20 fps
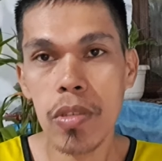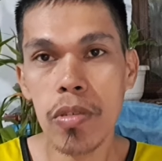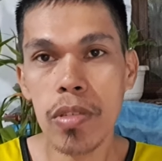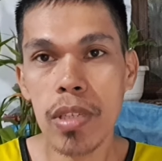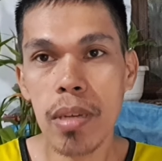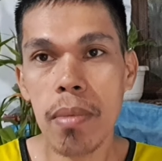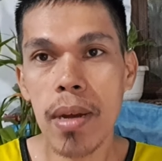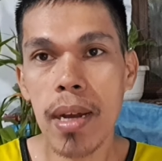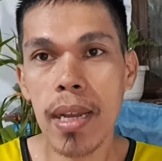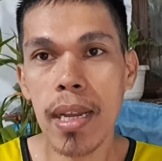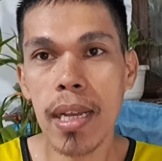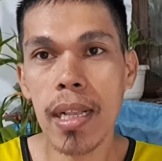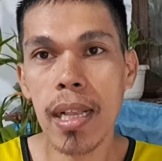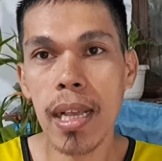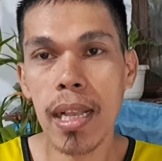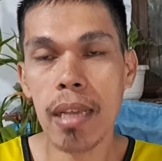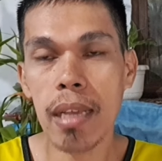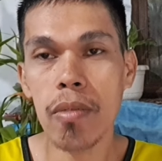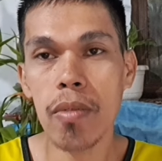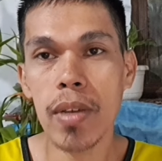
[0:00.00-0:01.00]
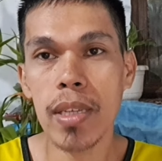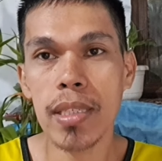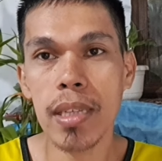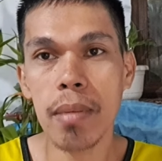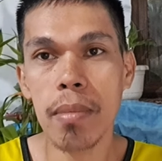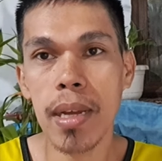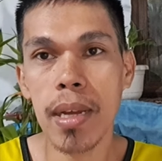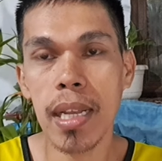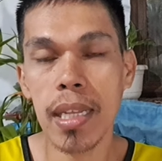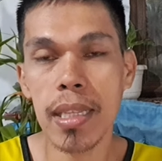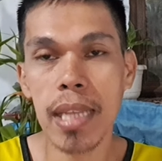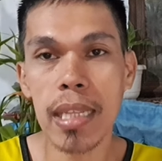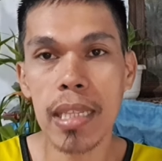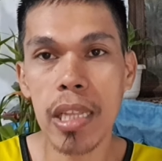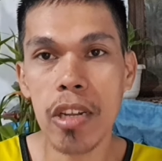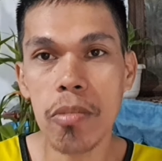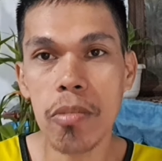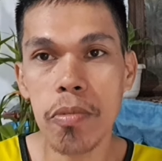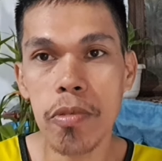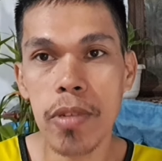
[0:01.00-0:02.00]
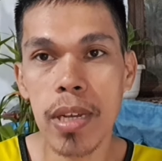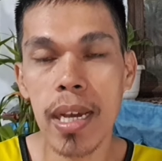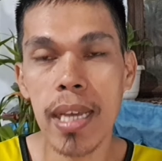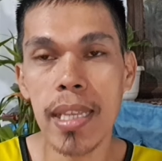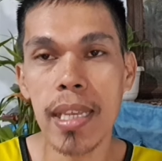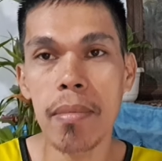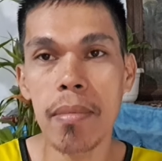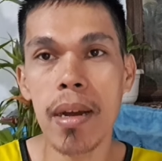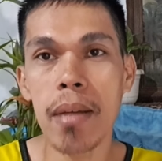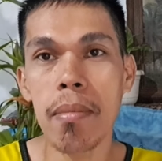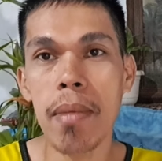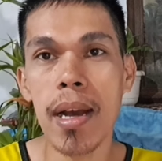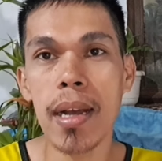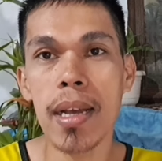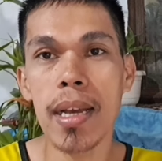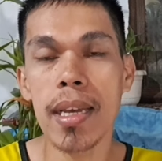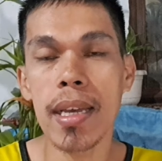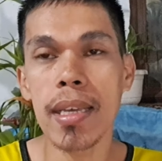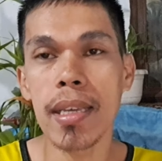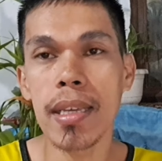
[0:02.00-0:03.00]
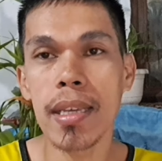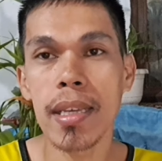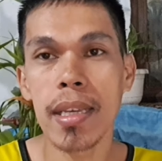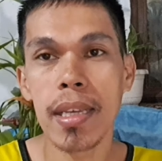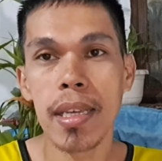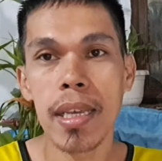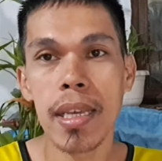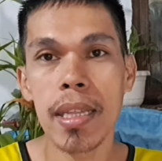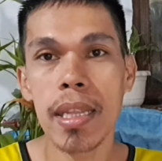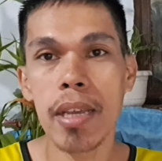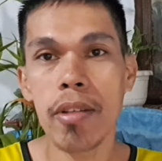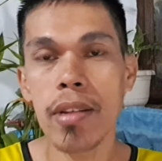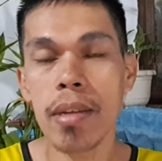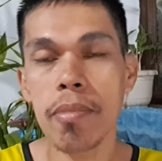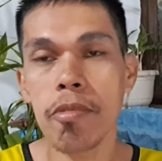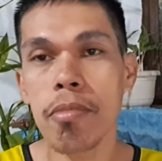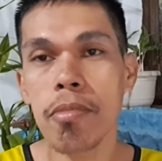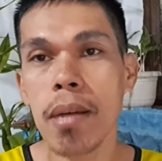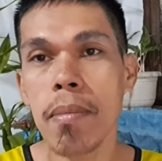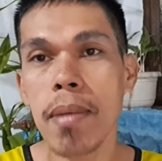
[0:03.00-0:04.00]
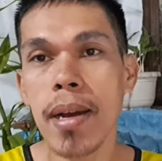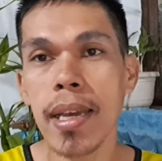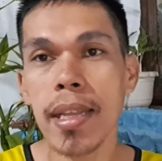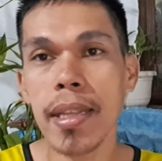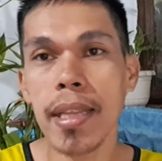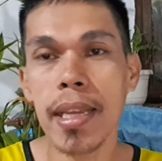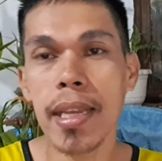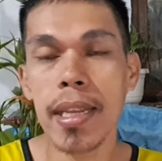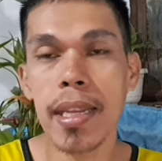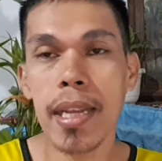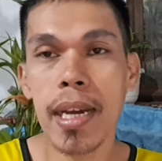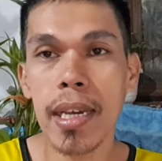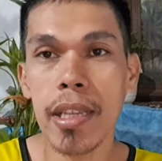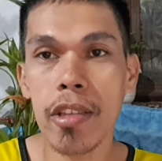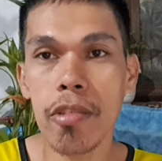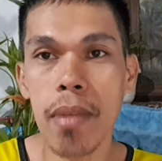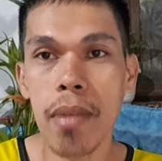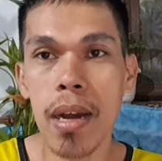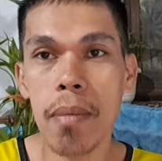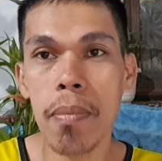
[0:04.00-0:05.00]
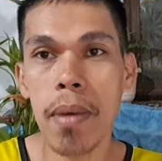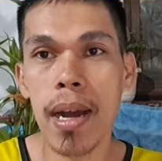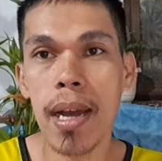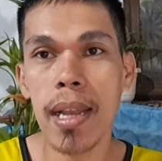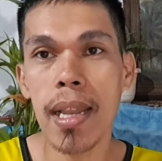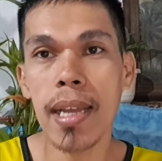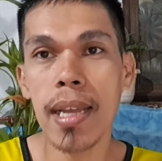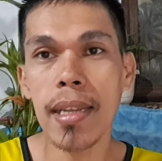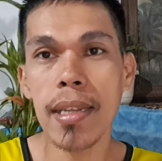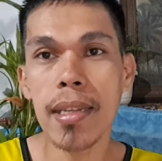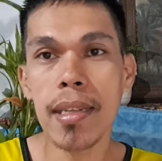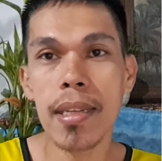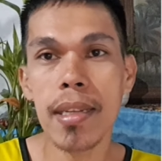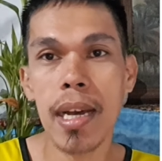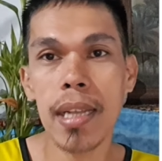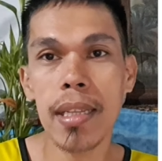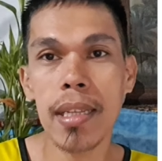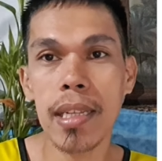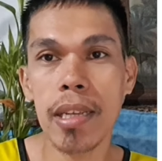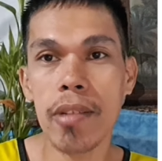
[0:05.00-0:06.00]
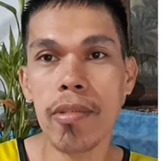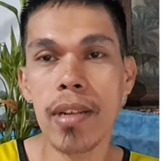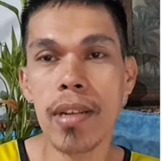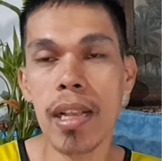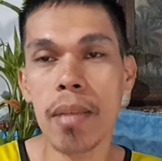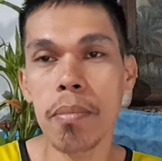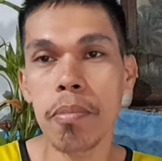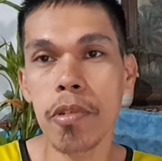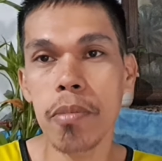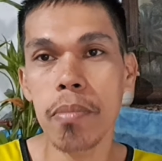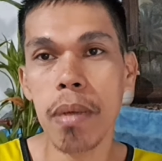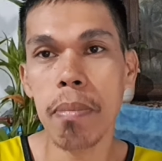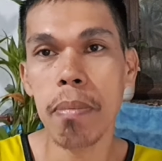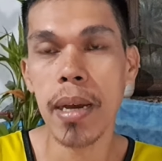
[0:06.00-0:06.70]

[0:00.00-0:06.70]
So sa mga nagre-request, sa mga nagtatanong po ng ganyang mga bagay, hindi ko na po babanggitin ang inyong mga pangalan at hindi ko na rin po